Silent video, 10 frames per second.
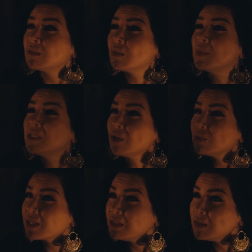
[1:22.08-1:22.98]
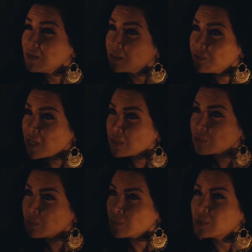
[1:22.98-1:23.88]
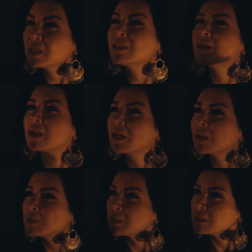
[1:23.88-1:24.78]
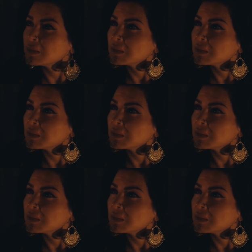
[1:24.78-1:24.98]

طب ما تاخد كده اللي دفعته وتعتق رقبتي